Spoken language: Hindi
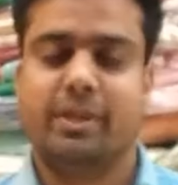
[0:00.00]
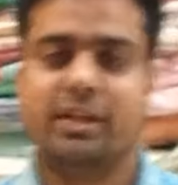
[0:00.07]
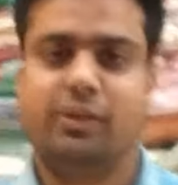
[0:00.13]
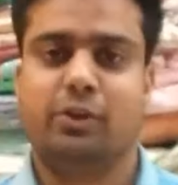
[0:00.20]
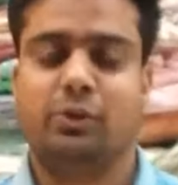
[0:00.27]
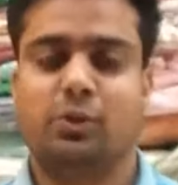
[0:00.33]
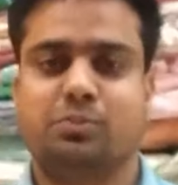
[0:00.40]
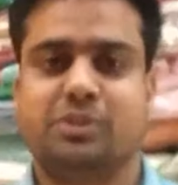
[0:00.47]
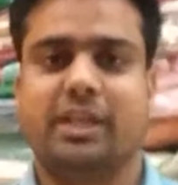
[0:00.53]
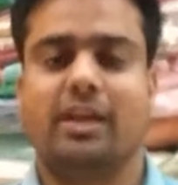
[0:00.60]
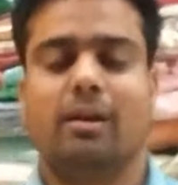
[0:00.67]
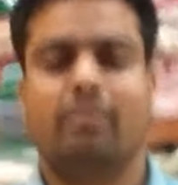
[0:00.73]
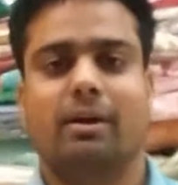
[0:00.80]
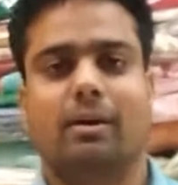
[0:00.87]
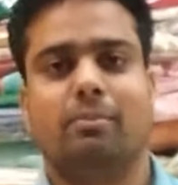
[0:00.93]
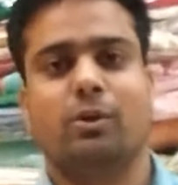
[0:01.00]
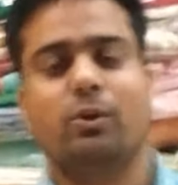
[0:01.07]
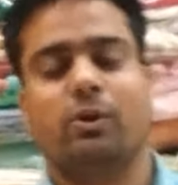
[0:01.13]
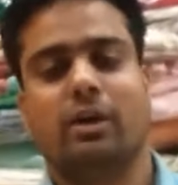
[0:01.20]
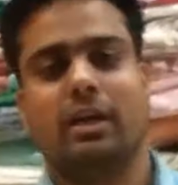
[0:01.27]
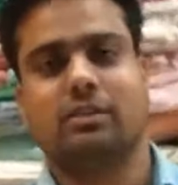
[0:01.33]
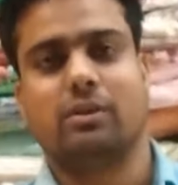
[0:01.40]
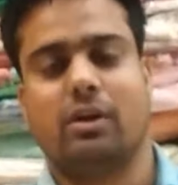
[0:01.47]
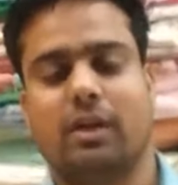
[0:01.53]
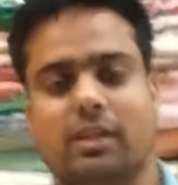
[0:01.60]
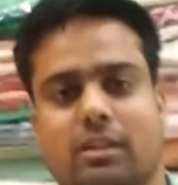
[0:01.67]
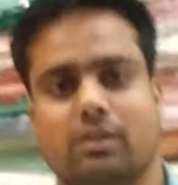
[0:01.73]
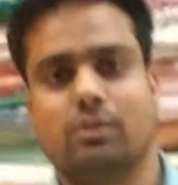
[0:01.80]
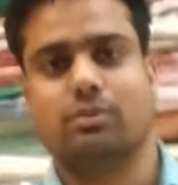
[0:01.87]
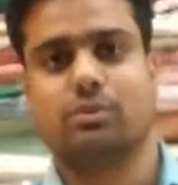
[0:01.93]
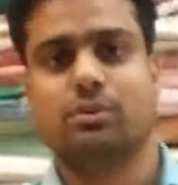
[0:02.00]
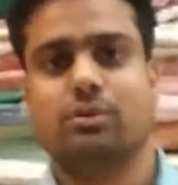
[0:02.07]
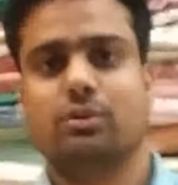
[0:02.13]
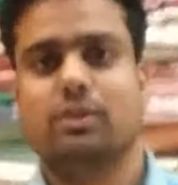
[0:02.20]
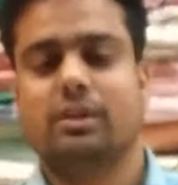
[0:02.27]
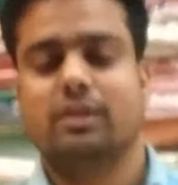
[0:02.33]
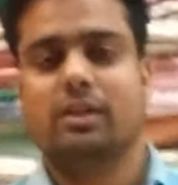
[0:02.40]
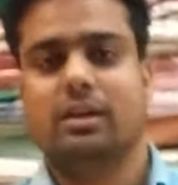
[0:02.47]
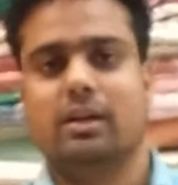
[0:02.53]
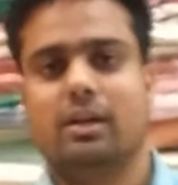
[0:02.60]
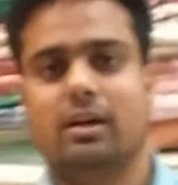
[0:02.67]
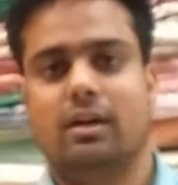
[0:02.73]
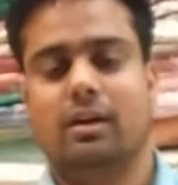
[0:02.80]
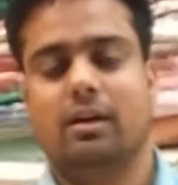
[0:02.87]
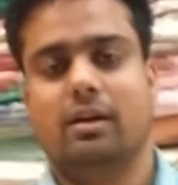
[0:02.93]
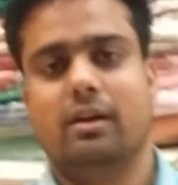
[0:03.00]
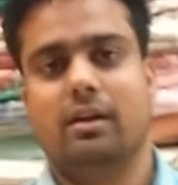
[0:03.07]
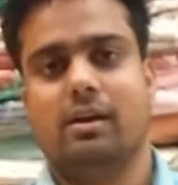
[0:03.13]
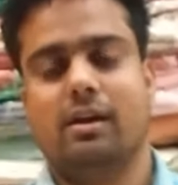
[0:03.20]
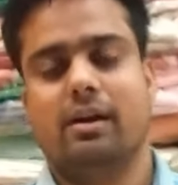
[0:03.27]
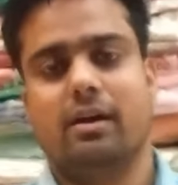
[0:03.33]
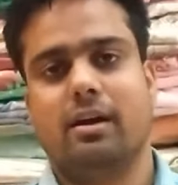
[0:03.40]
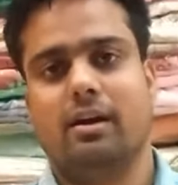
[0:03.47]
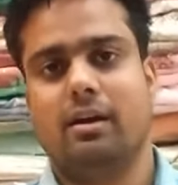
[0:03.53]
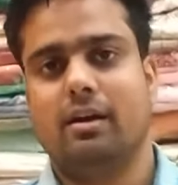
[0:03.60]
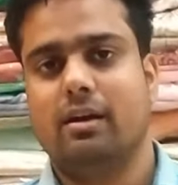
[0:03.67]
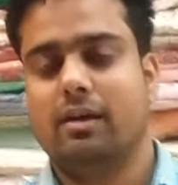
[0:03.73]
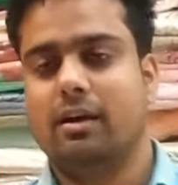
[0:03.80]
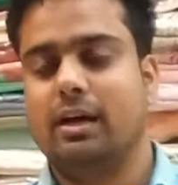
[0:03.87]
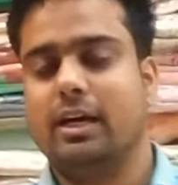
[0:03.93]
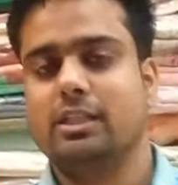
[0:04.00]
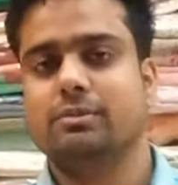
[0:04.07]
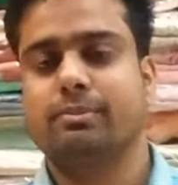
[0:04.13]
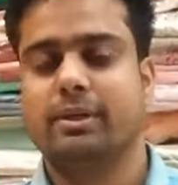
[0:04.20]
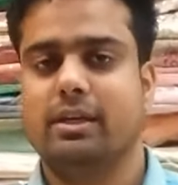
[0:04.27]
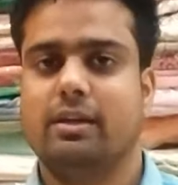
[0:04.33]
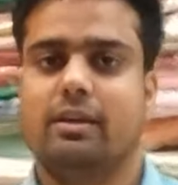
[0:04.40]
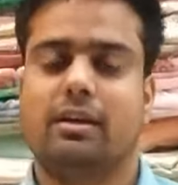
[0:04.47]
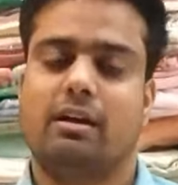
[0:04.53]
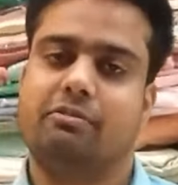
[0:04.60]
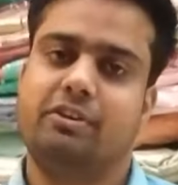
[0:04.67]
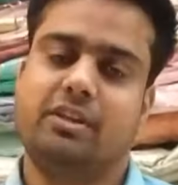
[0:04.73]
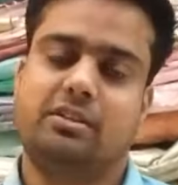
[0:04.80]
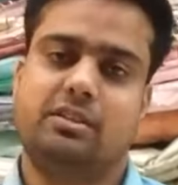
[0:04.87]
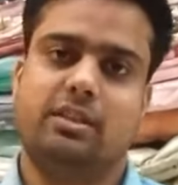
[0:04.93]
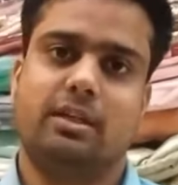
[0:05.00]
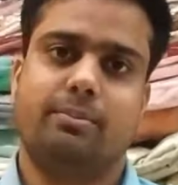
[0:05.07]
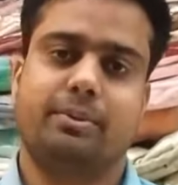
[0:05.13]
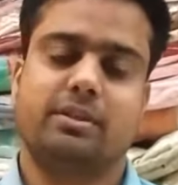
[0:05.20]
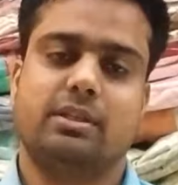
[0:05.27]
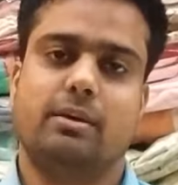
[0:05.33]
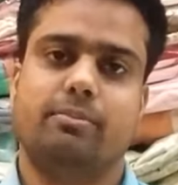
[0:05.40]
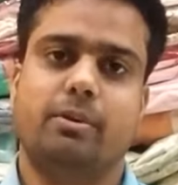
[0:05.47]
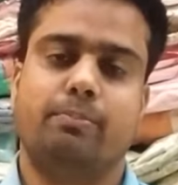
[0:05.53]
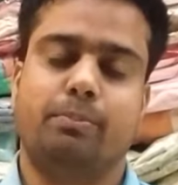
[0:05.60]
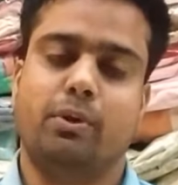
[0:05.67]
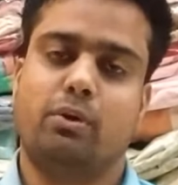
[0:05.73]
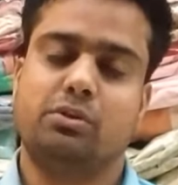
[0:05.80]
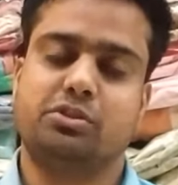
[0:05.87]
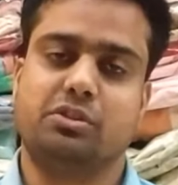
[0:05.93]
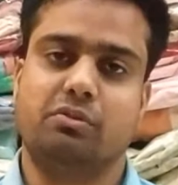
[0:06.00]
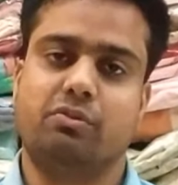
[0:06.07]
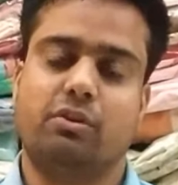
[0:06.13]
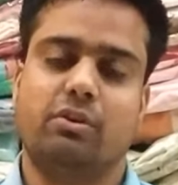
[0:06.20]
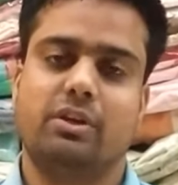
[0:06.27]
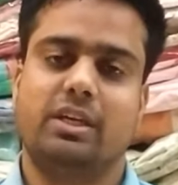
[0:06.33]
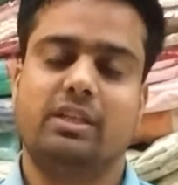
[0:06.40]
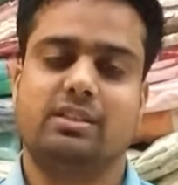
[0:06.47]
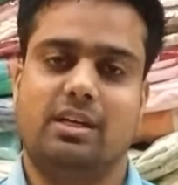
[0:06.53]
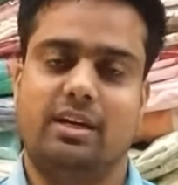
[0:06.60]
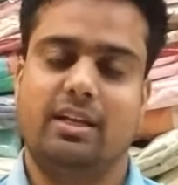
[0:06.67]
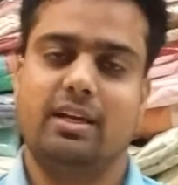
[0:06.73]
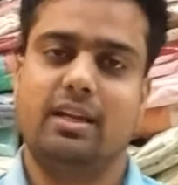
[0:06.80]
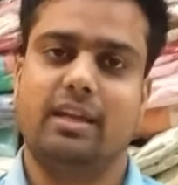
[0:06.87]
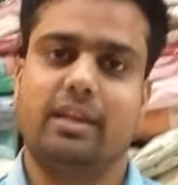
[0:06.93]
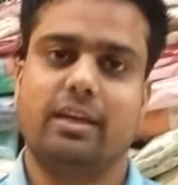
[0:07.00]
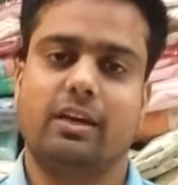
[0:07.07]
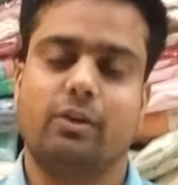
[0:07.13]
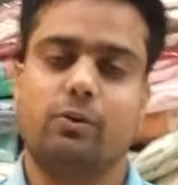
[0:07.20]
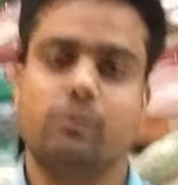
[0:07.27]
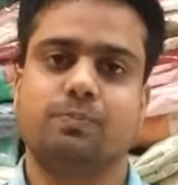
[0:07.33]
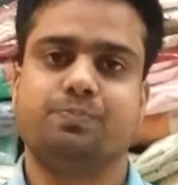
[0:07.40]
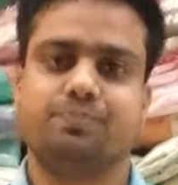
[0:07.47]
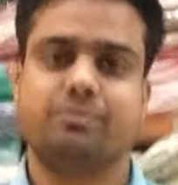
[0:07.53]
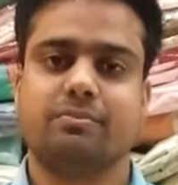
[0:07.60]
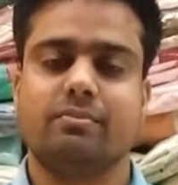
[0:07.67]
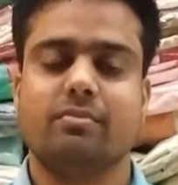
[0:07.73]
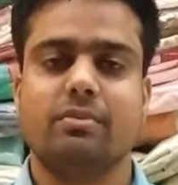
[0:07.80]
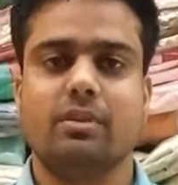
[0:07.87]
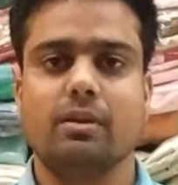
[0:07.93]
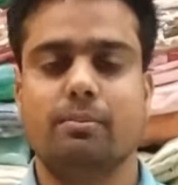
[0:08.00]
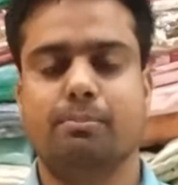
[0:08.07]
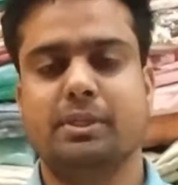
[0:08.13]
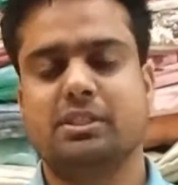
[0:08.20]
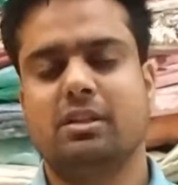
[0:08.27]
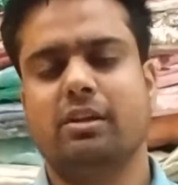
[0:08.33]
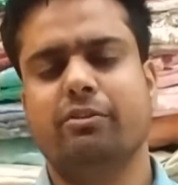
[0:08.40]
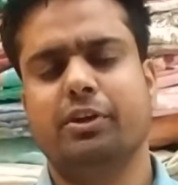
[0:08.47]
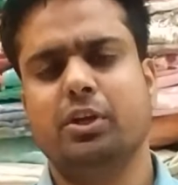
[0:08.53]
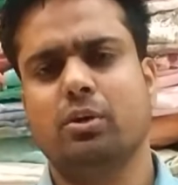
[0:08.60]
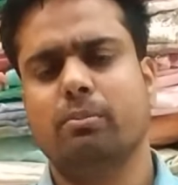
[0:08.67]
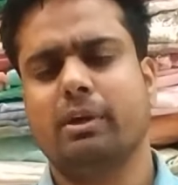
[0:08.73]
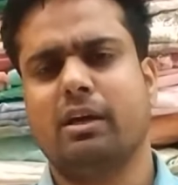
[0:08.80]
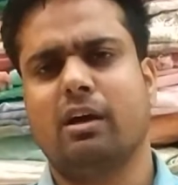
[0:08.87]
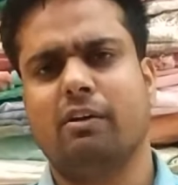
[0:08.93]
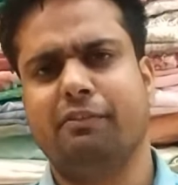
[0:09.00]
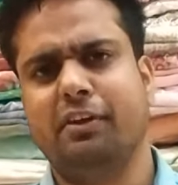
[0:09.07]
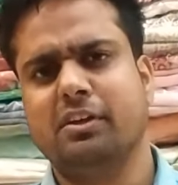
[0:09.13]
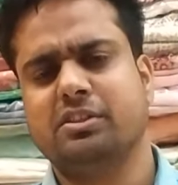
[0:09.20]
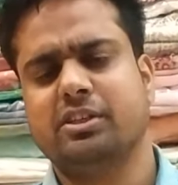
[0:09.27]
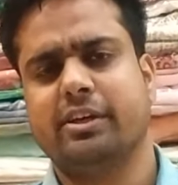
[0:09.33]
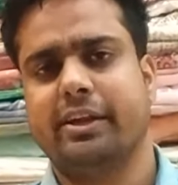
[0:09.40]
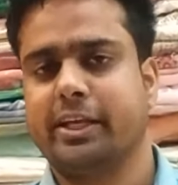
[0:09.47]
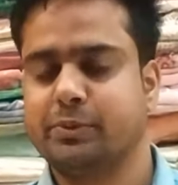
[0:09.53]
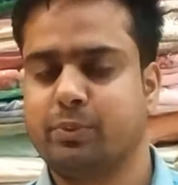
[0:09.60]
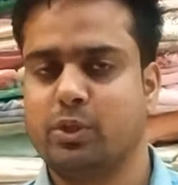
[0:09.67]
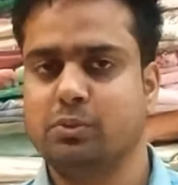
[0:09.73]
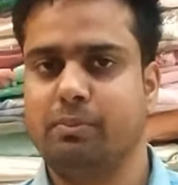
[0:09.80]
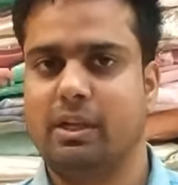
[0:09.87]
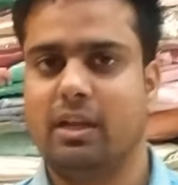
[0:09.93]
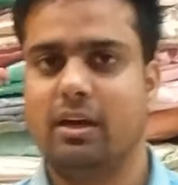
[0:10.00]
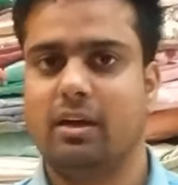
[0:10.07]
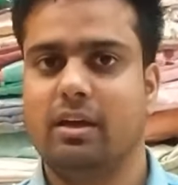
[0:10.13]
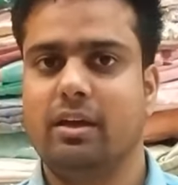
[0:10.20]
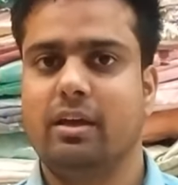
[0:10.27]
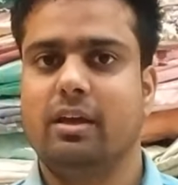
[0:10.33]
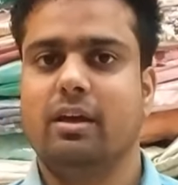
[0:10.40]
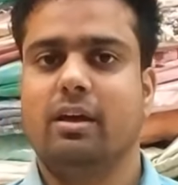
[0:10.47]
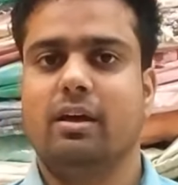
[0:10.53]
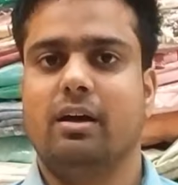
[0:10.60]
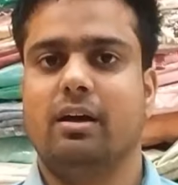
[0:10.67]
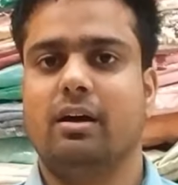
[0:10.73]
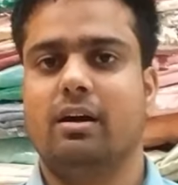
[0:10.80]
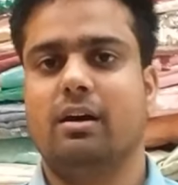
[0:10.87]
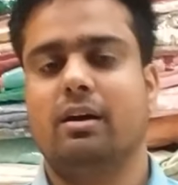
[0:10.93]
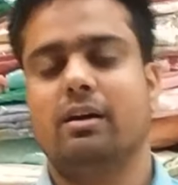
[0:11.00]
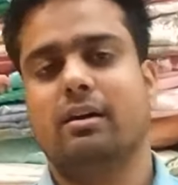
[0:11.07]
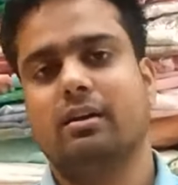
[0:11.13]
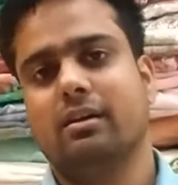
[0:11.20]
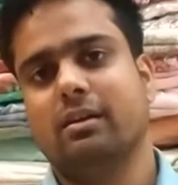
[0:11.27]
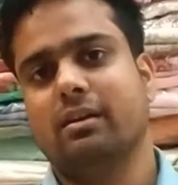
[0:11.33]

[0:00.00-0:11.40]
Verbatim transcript: मेरे YouTube चैनल में आप लोगों का स्वागत है दोस्तों आ, आज मैं काफ़ी अच्छी आपके सामने प्योर शिफोन की साड़ियाँ लेके आया हूँ पिछले वीडियो में काफ़ी अच्छा रेस्पॉन्स मिला आ,